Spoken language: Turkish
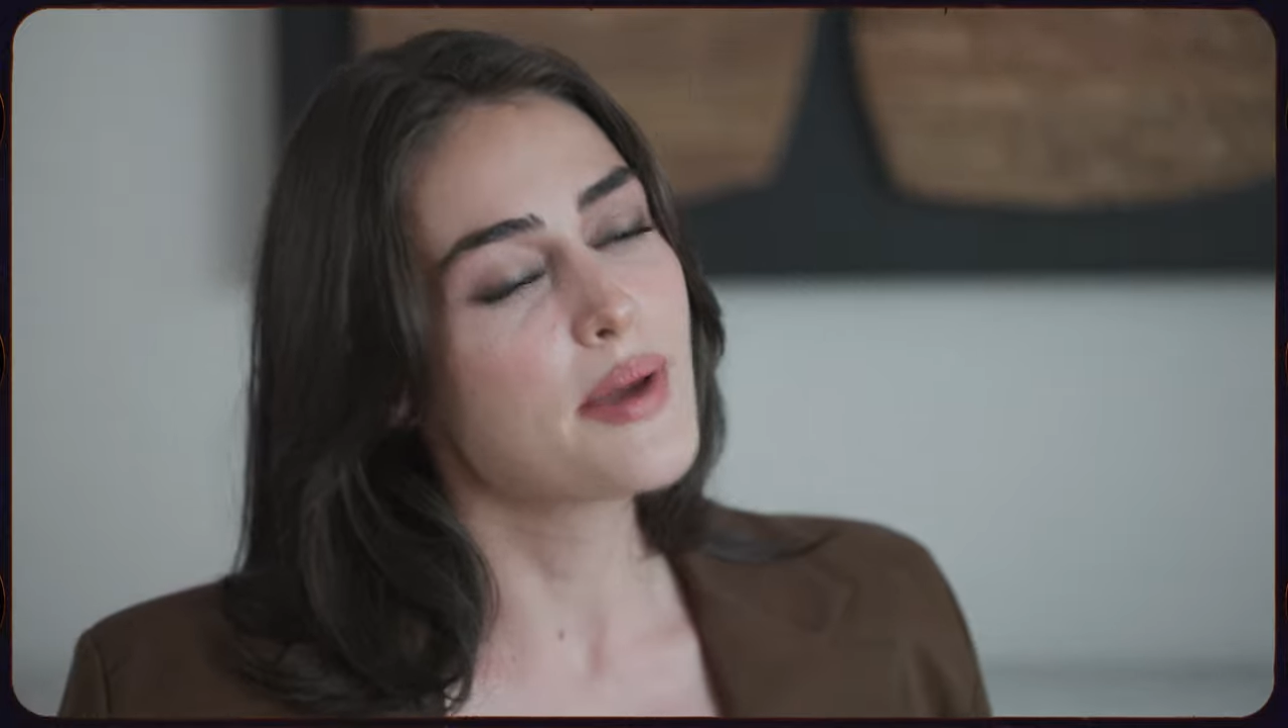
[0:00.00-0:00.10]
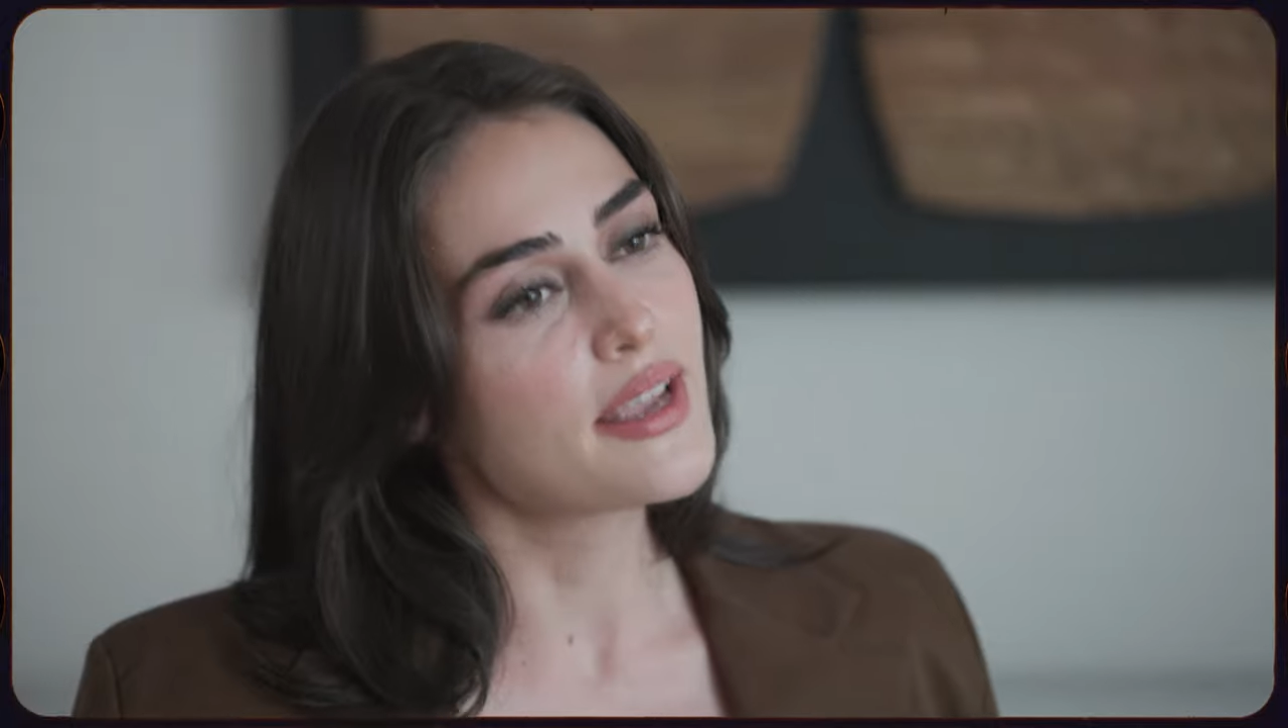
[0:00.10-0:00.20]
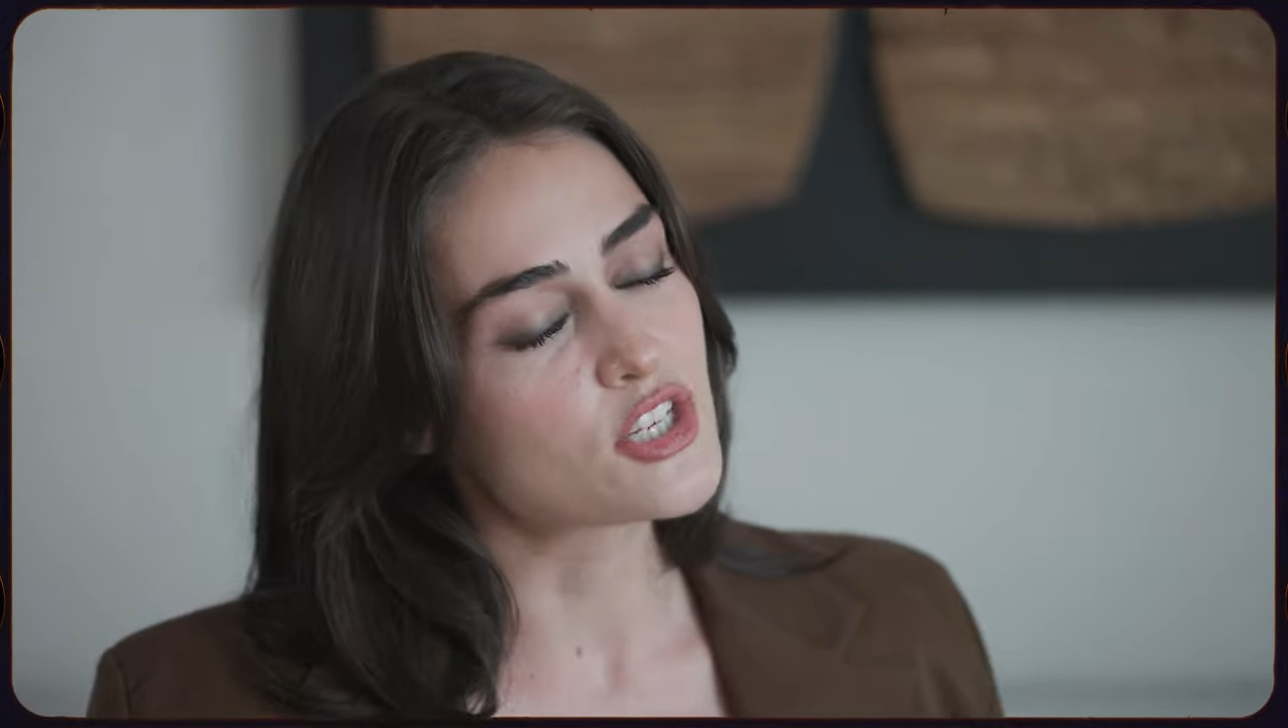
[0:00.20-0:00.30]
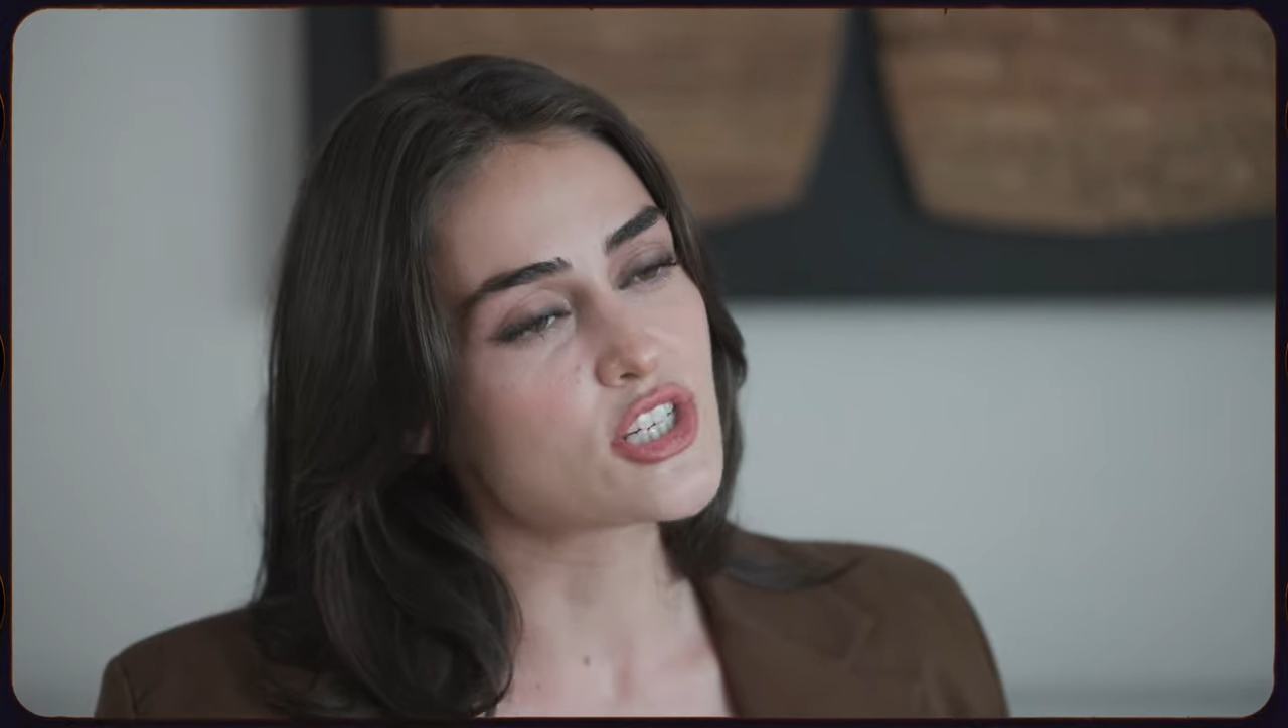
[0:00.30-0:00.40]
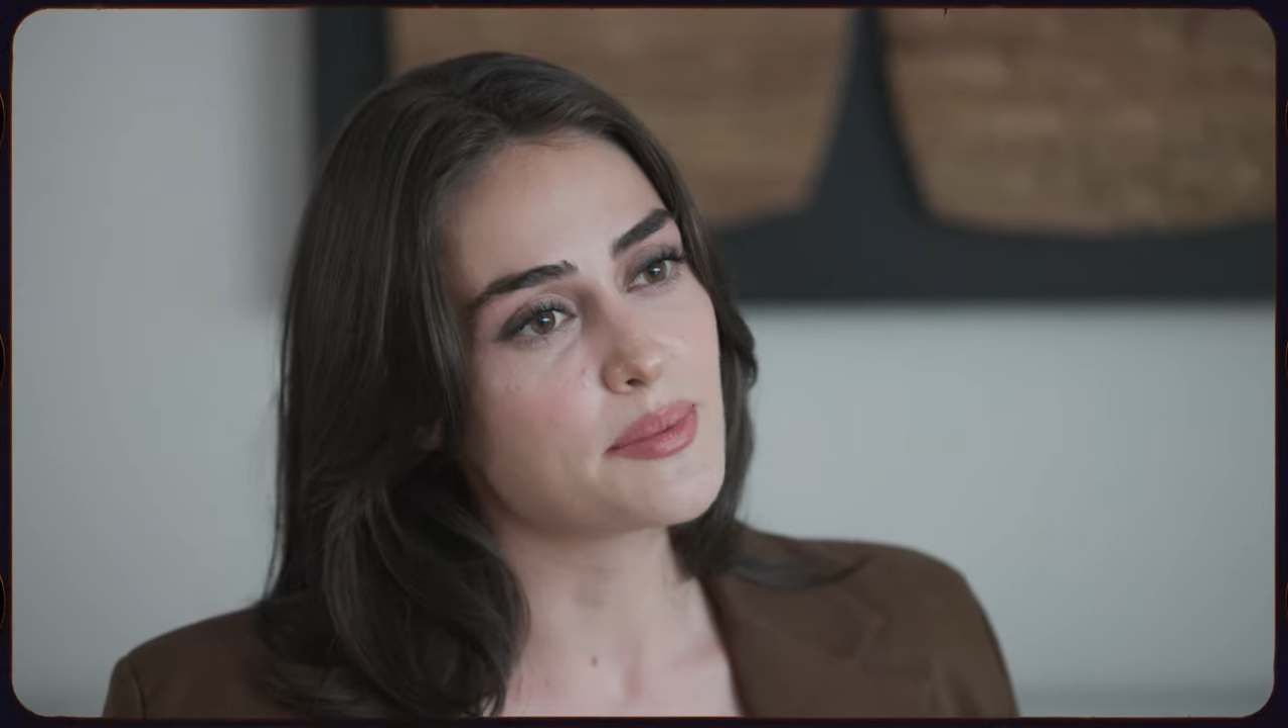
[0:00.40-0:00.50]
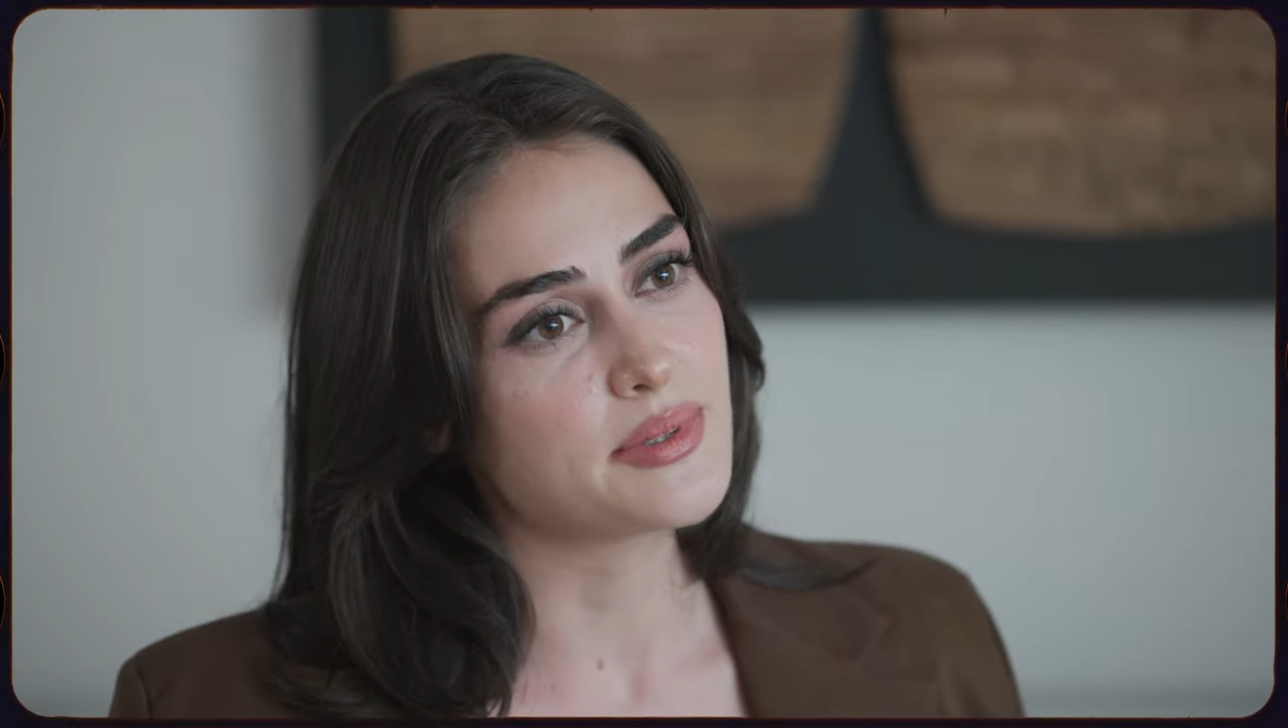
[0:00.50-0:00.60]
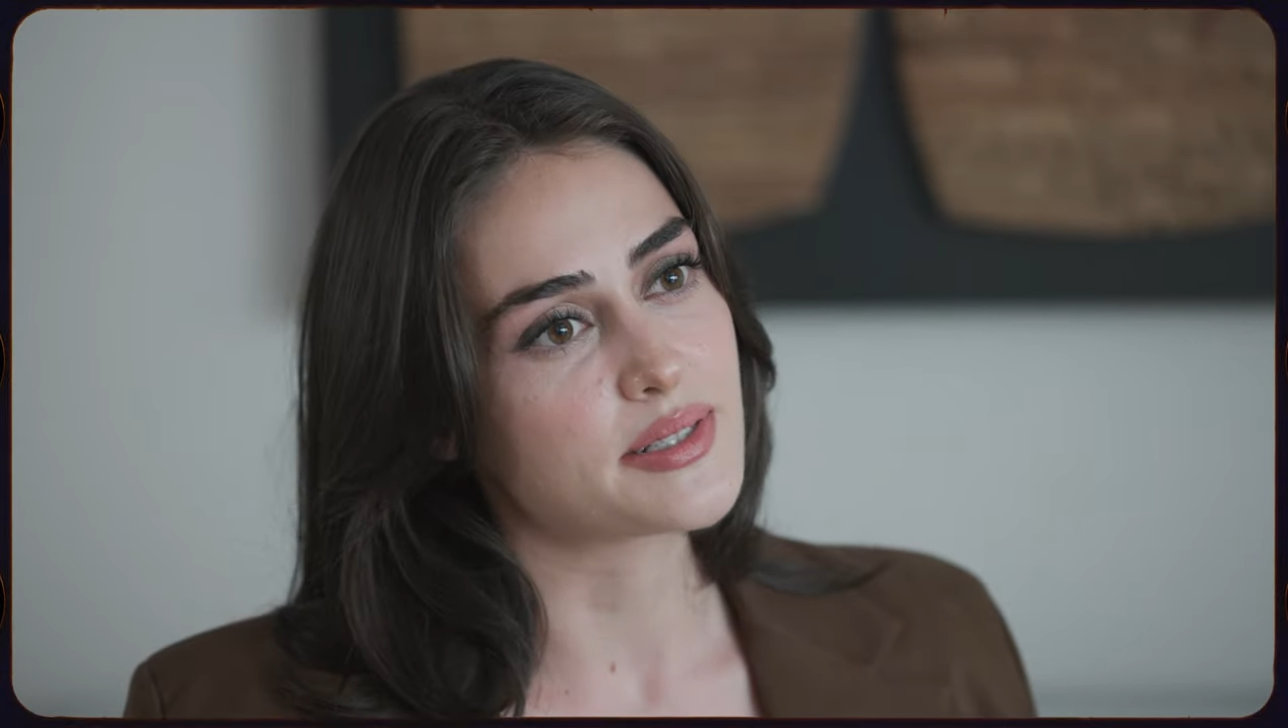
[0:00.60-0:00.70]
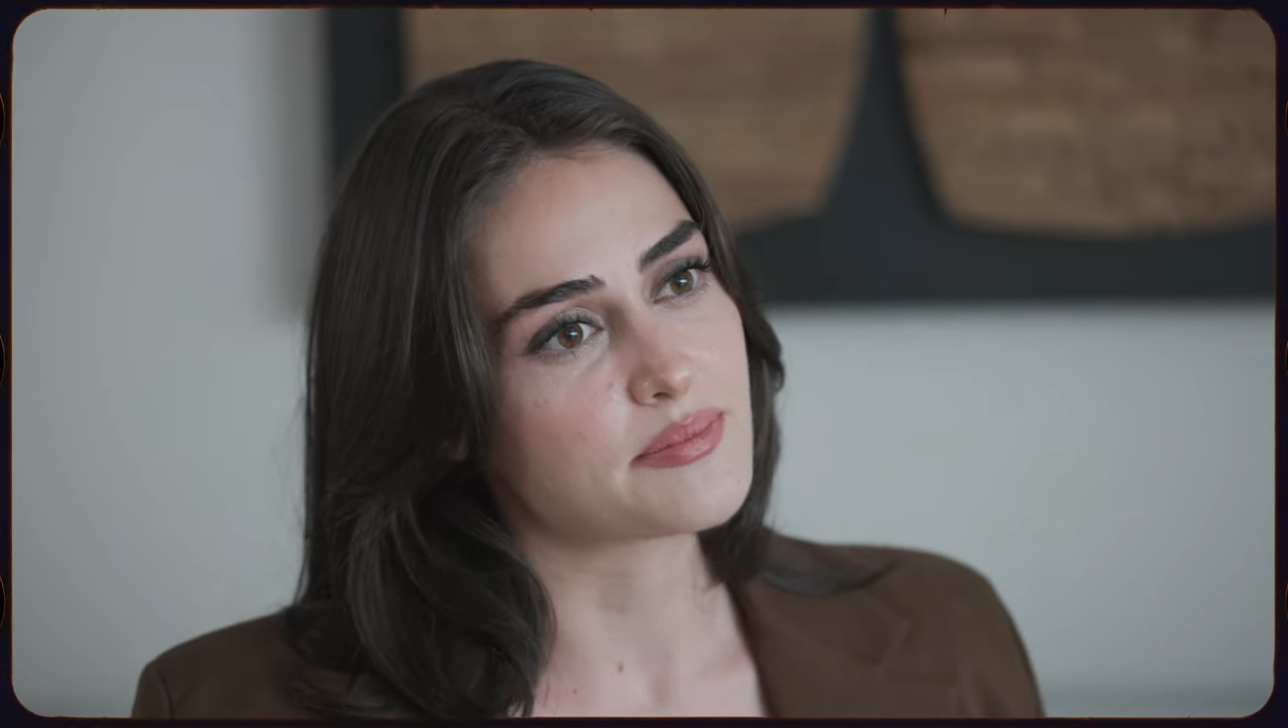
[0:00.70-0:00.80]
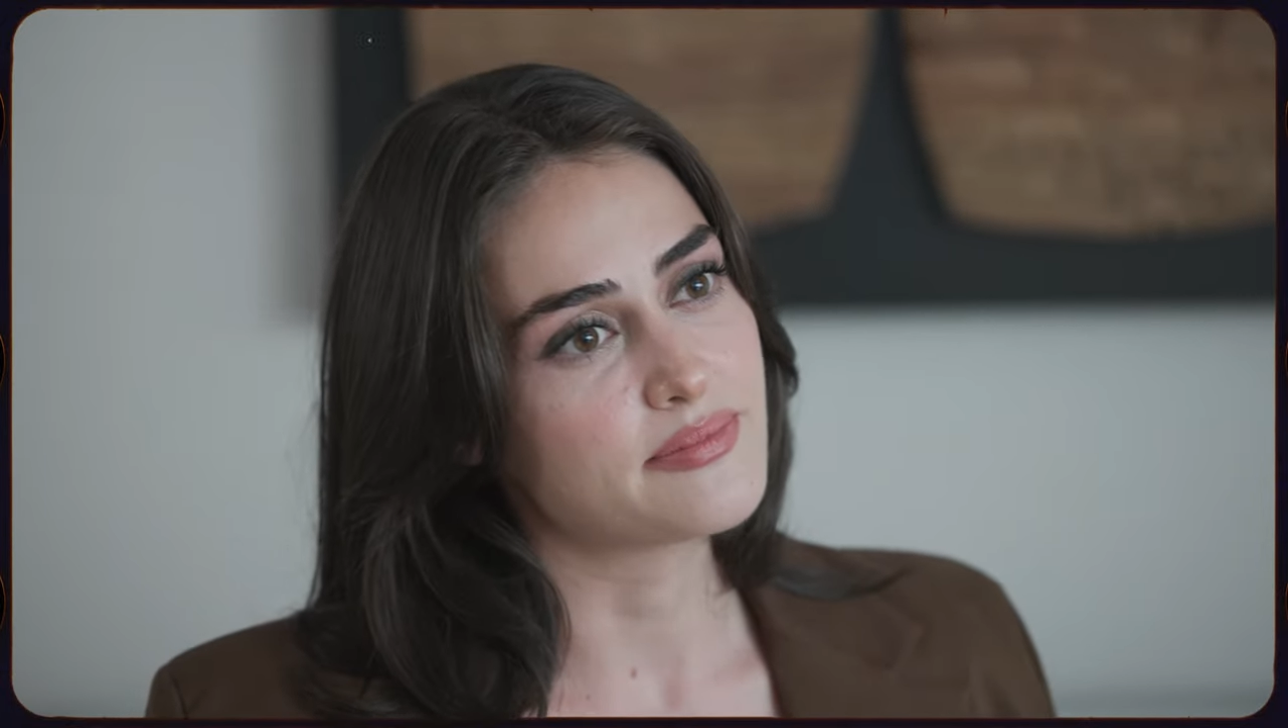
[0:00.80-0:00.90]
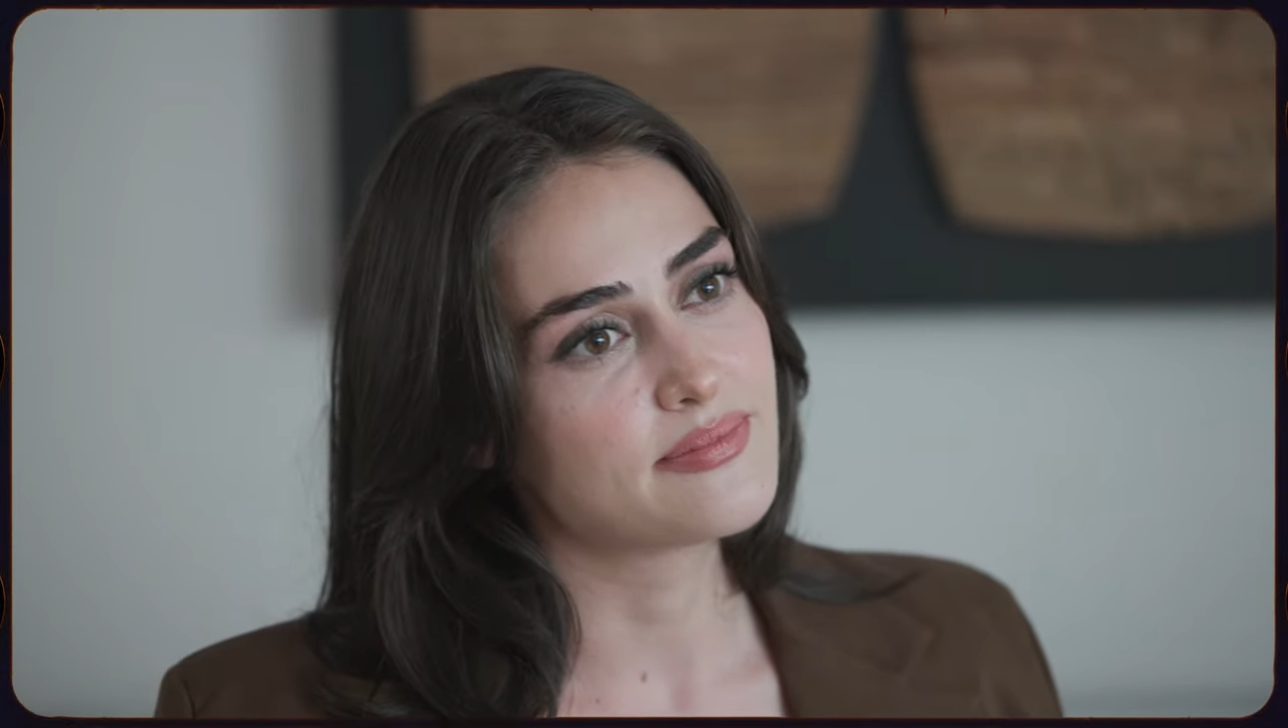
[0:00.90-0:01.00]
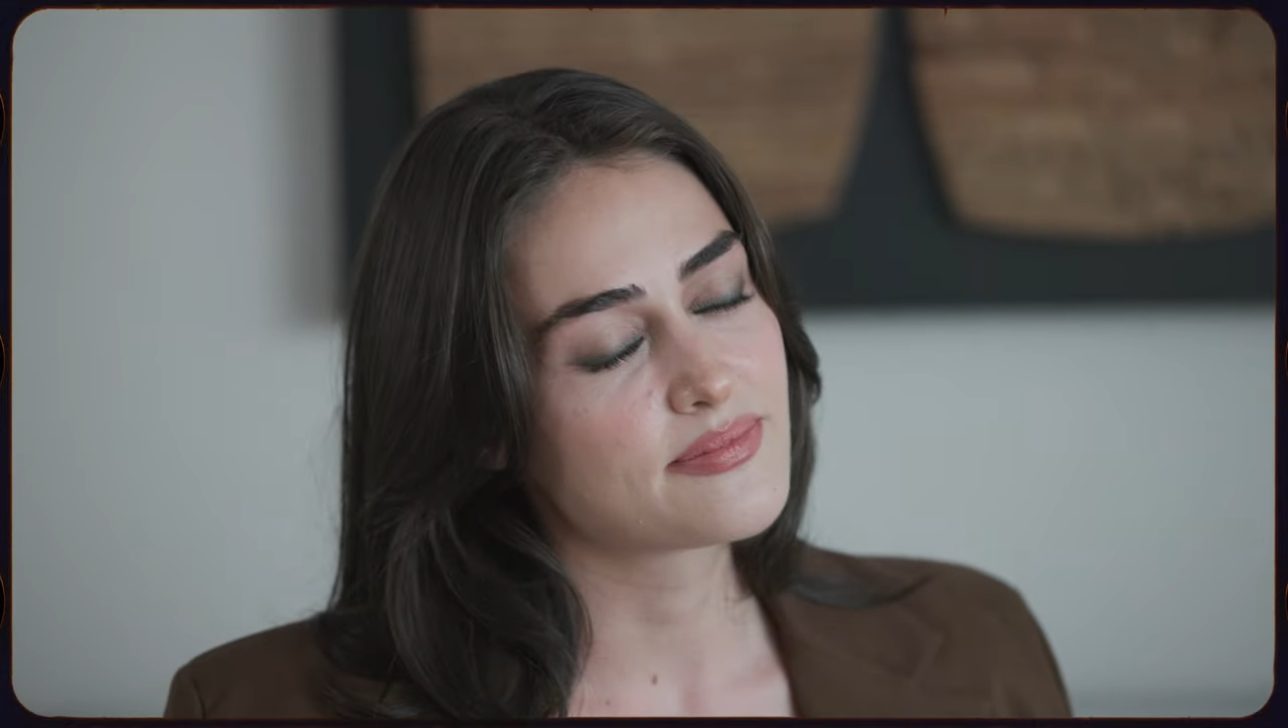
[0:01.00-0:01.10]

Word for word: ben yaşayabilirim.